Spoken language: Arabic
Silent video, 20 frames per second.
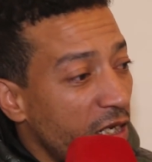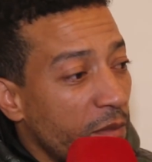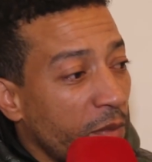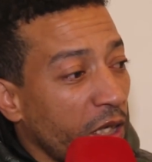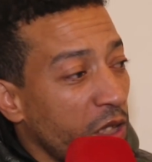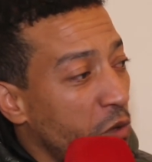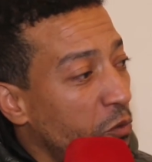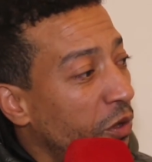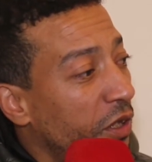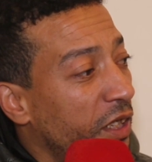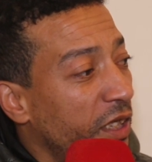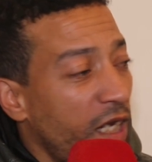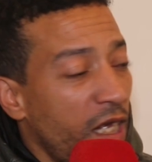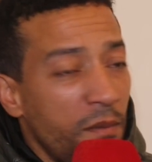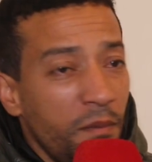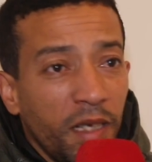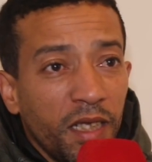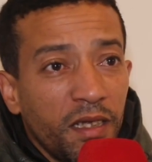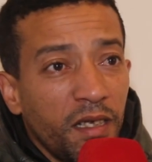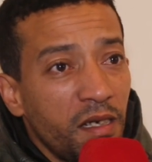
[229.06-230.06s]
انا بغيت ولدي
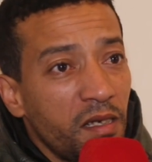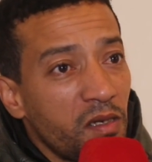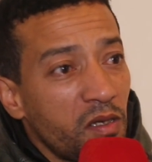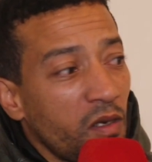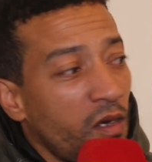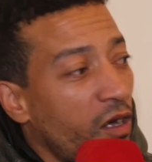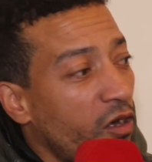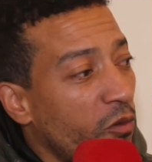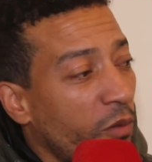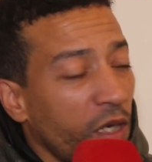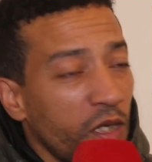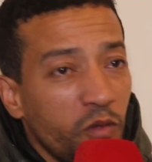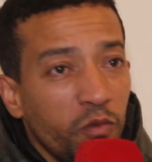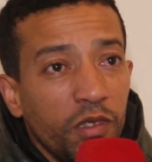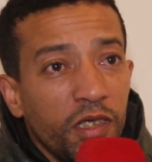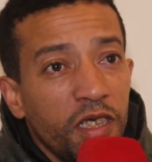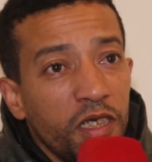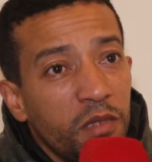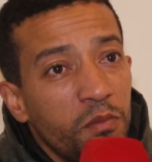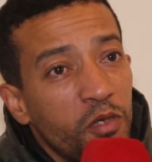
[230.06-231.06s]
يلعب مع الدراري الصغار وبغيت
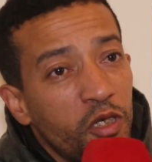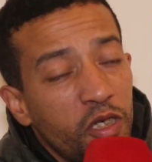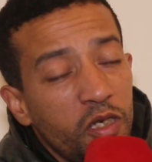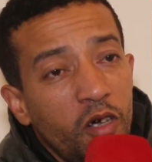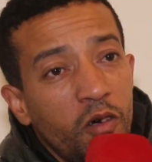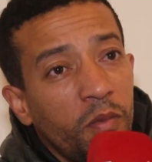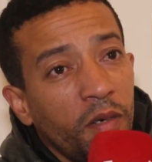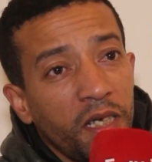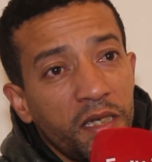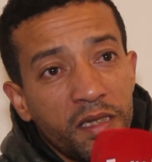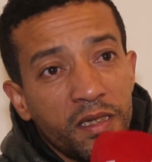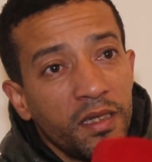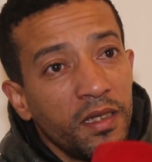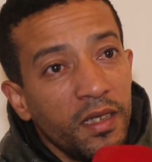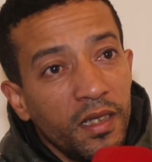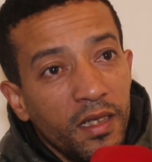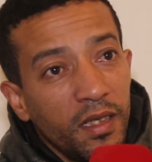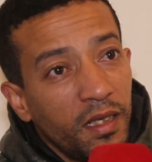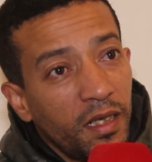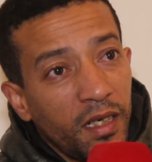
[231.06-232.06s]
ولدي يتمشى وبغيت
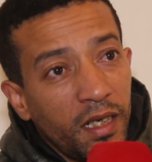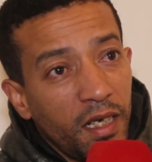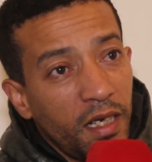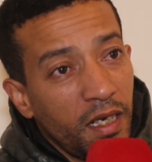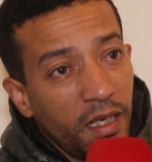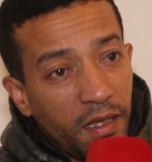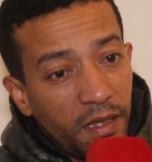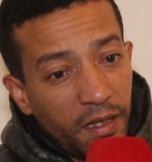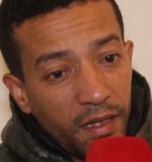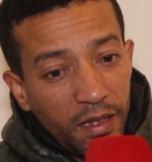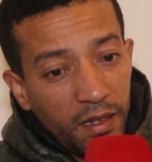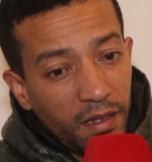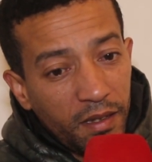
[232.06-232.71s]
راه